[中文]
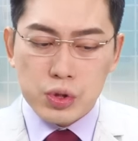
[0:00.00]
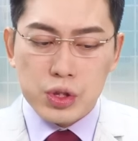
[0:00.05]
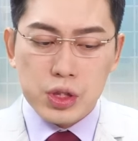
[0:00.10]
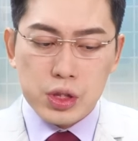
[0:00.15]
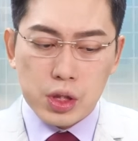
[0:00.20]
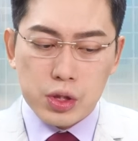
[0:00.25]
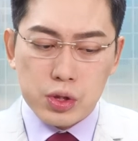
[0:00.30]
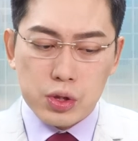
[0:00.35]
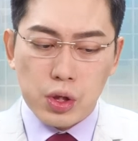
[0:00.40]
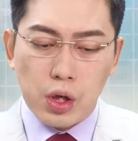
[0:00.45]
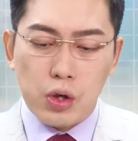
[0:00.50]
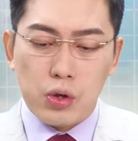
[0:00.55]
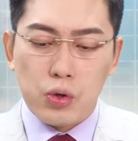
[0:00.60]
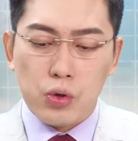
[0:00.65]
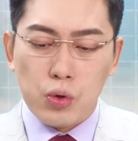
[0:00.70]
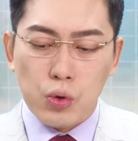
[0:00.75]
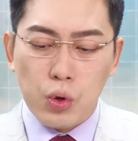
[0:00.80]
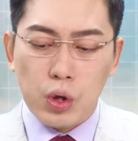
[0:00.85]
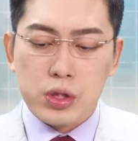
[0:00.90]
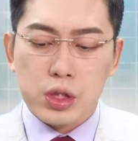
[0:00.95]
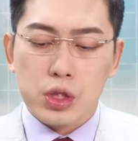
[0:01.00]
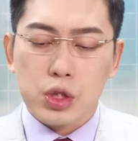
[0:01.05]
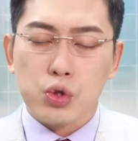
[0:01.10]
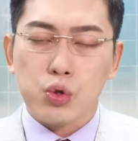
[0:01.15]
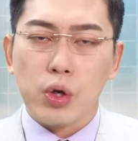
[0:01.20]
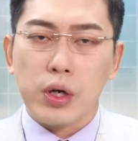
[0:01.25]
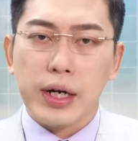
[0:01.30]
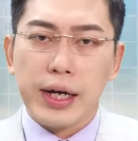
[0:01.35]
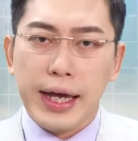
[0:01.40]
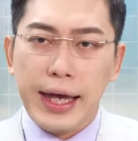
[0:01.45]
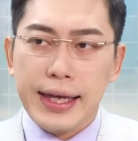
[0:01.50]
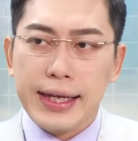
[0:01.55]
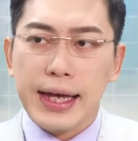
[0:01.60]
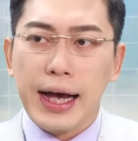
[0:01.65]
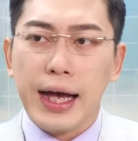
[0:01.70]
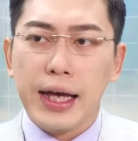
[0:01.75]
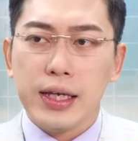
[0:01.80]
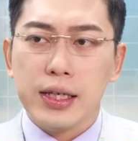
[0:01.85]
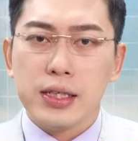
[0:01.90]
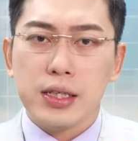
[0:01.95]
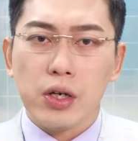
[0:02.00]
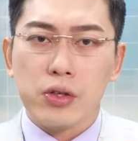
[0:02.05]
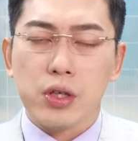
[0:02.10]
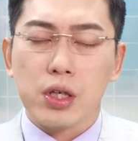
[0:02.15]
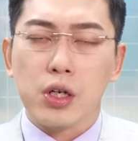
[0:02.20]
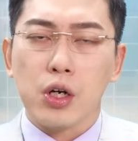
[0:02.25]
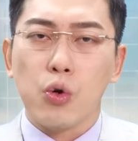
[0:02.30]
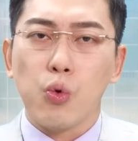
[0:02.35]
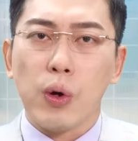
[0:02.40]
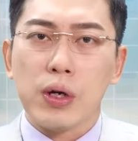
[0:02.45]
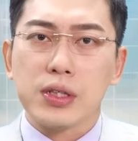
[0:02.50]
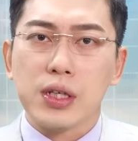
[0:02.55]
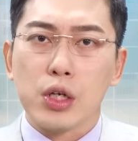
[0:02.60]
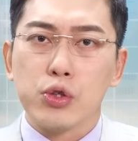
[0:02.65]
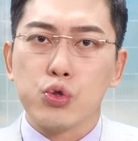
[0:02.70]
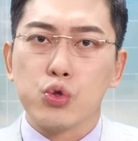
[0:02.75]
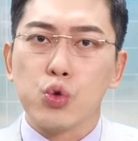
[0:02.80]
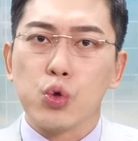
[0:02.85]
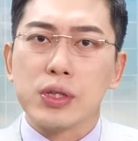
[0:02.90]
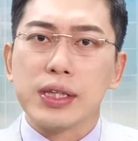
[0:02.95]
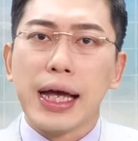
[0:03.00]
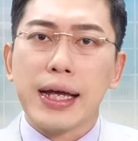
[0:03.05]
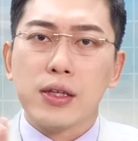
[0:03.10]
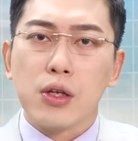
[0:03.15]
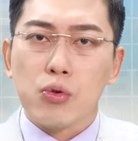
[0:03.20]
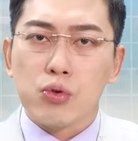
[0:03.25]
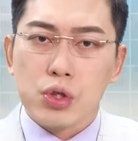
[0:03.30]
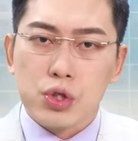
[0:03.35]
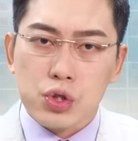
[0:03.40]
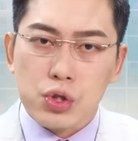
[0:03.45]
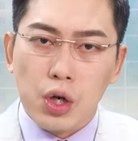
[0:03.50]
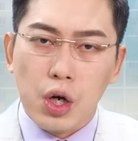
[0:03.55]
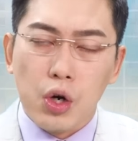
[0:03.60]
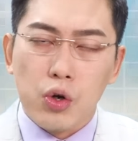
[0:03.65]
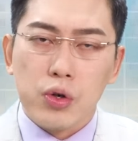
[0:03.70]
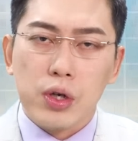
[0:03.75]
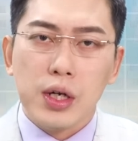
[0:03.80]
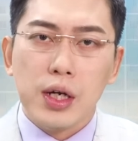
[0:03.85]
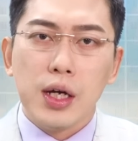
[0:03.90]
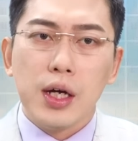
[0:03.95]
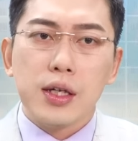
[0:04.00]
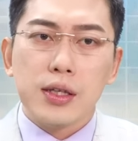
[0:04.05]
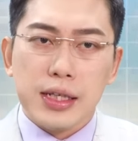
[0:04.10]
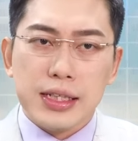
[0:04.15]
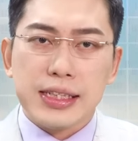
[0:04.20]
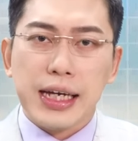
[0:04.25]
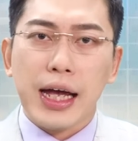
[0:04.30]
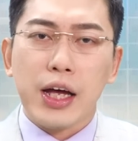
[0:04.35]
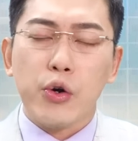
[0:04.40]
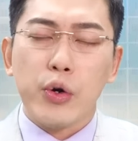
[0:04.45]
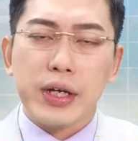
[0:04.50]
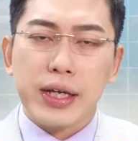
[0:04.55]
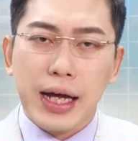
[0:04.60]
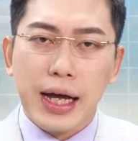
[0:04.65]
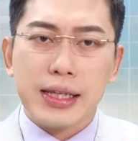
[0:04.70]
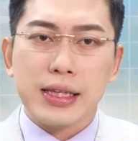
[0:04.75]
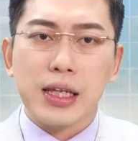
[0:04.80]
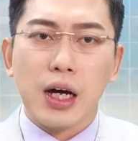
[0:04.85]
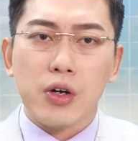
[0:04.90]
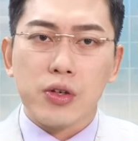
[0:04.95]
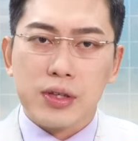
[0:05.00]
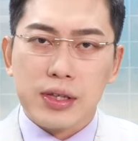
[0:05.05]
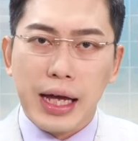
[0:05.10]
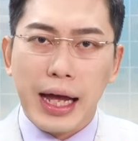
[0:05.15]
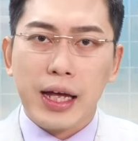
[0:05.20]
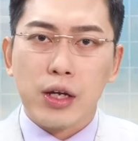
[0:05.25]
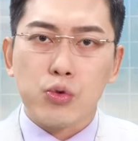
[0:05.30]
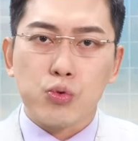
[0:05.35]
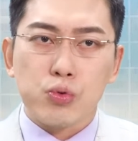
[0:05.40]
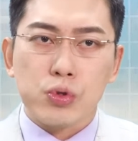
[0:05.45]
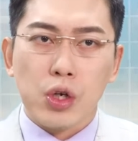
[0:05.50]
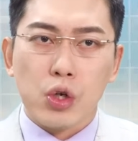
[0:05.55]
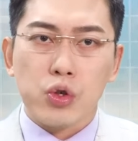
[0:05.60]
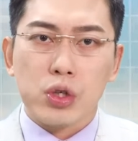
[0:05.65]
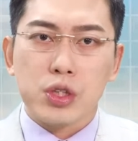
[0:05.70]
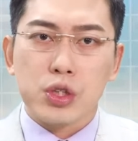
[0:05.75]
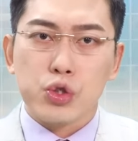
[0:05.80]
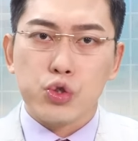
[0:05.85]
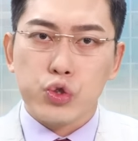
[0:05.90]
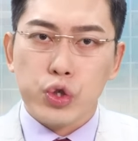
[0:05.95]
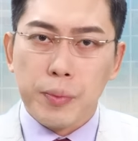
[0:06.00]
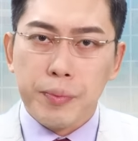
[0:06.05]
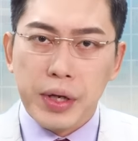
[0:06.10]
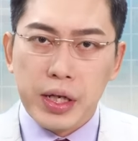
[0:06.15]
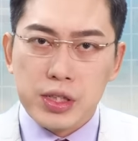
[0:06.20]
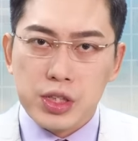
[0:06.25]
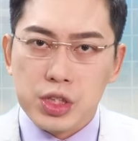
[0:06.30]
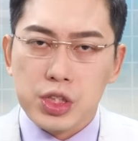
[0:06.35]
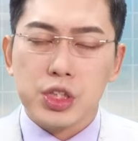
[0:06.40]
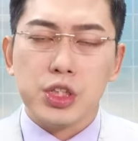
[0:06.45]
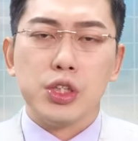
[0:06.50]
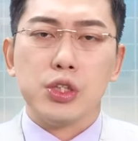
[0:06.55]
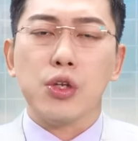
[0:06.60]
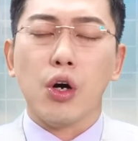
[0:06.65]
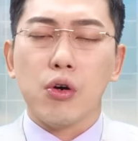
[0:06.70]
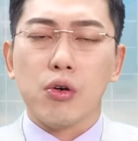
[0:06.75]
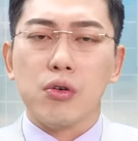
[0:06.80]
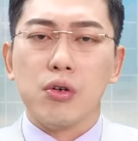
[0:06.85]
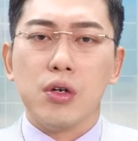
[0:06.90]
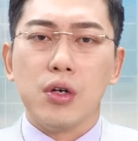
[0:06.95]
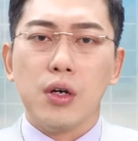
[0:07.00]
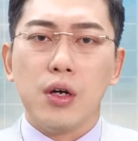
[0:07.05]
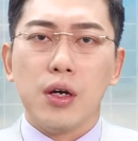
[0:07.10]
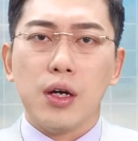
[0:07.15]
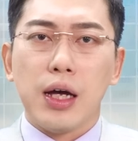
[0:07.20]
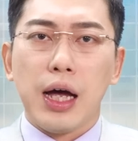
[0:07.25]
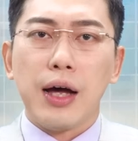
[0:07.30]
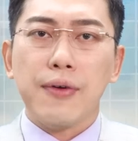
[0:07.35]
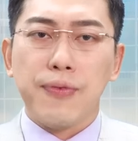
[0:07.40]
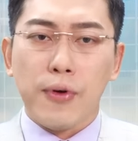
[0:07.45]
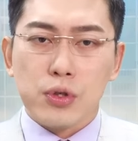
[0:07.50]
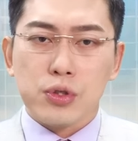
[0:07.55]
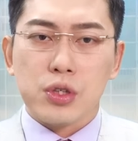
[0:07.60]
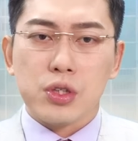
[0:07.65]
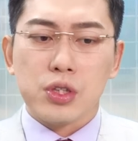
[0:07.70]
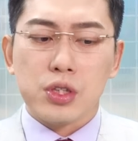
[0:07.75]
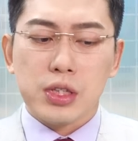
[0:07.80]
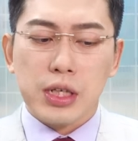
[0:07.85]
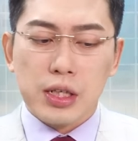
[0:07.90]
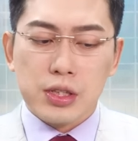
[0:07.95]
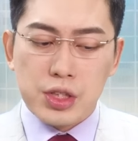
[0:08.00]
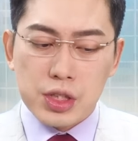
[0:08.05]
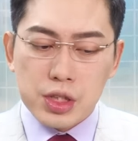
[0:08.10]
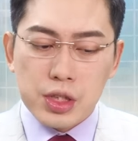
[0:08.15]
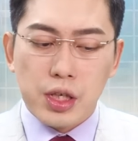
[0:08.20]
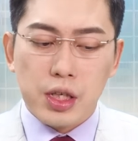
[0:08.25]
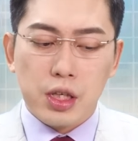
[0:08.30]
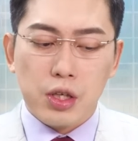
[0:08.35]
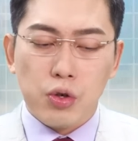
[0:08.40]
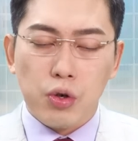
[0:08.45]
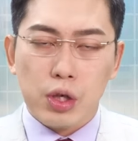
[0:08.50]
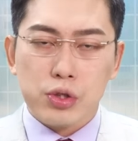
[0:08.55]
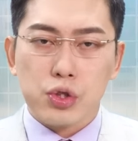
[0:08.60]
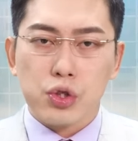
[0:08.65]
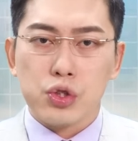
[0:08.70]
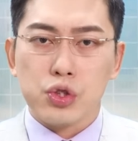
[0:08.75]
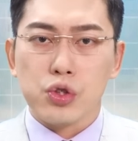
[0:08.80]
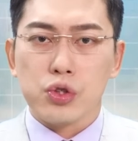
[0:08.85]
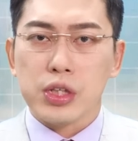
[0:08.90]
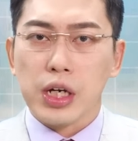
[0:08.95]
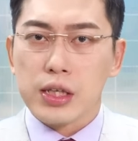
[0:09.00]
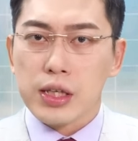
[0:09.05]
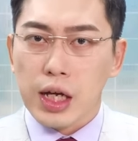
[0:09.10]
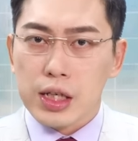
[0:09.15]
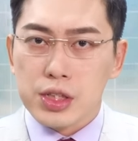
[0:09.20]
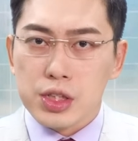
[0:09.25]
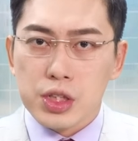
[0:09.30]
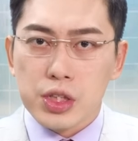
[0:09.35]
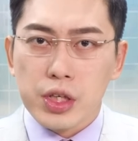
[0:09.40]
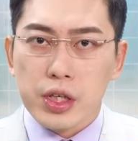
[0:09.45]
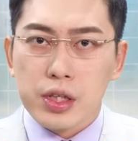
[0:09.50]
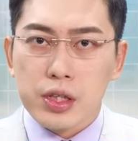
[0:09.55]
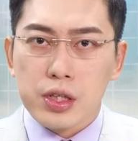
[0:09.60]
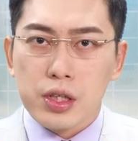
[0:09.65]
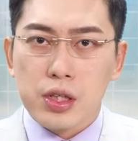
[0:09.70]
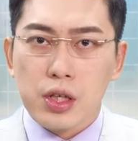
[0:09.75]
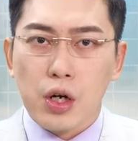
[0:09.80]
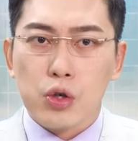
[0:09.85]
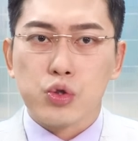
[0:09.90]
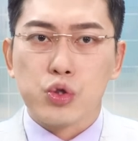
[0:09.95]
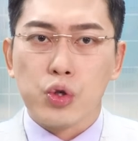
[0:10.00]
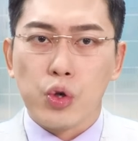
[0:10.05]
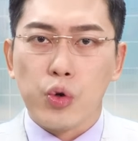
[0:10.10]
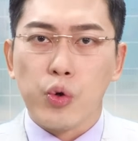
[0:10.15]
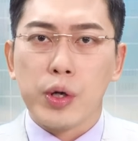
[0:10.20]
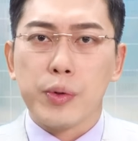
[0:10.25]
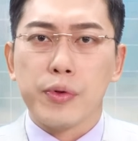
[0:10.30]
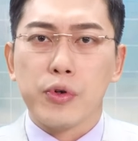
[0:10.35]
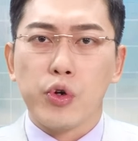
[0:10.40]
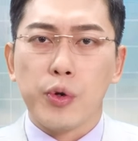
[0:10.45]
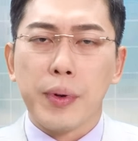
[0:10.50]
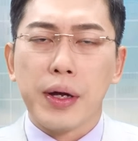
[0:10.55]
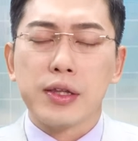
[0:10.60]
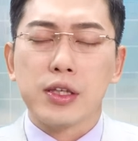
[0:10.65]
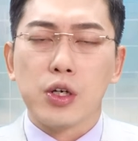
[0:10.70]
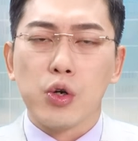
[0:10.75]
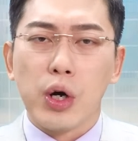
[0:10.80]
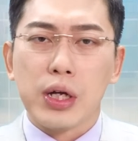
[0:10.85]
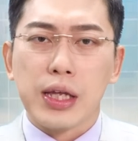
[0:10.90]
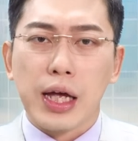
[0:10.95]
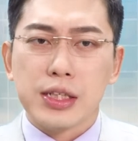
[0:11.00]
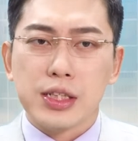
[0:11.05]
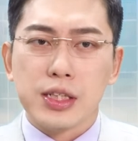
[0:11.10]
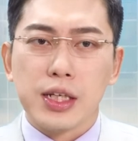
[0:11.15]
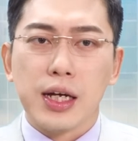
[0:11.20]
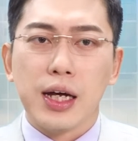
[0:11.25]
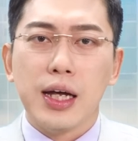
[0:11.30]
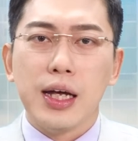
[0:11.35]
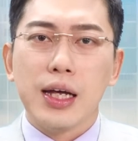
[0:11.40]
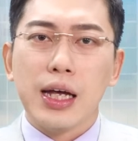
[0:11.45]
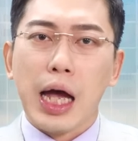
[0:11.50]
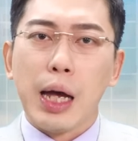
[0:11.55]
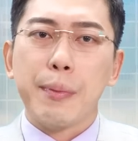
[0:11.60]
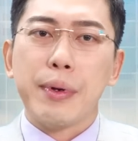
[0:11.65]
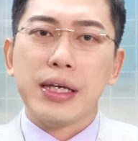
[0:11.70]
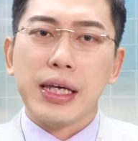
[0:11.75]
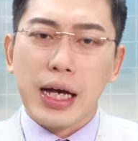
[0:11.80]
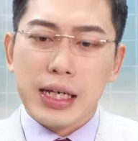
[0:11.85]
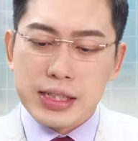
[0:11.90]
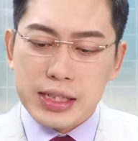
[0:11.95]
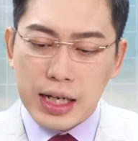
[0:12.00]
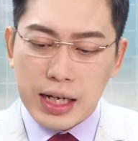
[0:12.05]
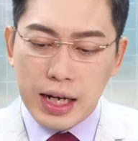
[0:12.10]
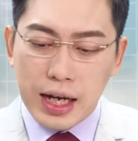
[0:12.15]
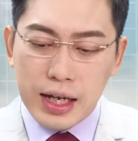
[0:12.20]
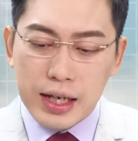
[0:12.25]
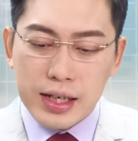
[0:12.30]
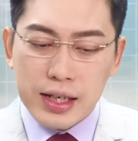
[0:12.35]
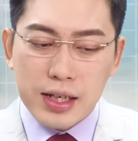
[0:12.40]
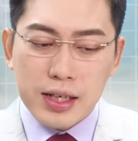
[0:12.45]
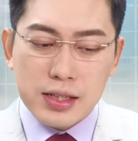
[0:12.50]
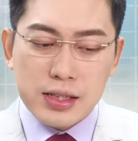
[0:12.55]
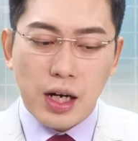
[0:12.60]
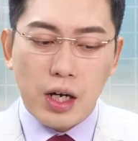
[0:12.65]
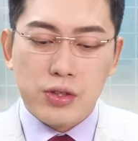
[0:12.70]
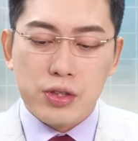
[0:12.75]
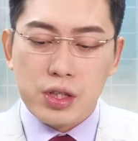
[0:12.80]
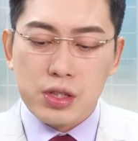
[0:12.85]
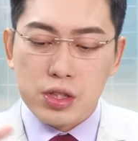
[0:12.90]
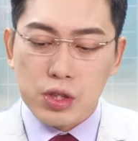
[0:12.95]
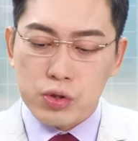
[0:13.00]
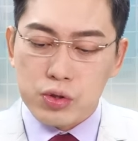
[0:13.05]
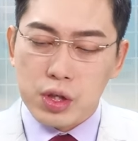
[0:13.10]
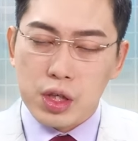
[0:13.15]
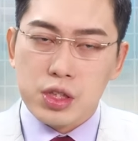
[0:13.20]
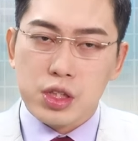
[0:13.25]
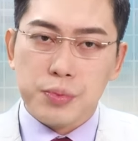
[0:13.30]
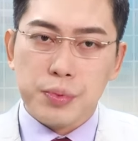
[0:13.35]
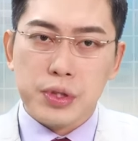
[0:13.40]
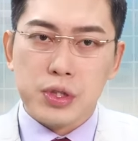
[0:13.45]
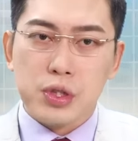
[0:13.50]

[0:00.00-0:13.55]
击的时候，或者是说 AI 要能够往上去做带动的时候，你才会看到台股叫做是全面一起启动啊，否则是像今天的话，就是只有强台积电哦。最后尾回盘的话，台积电还被压下来，然后呢，这种电子比